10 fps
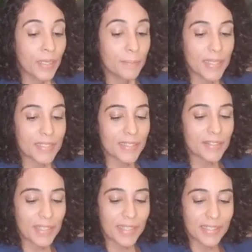Mas
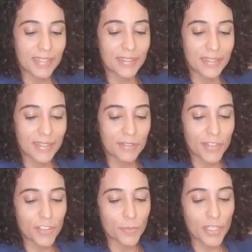ela, ela, em
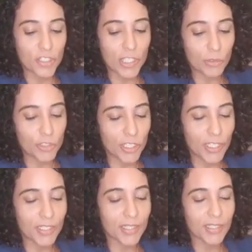vez de baixar o
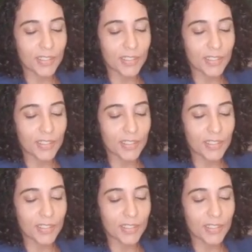Tinder,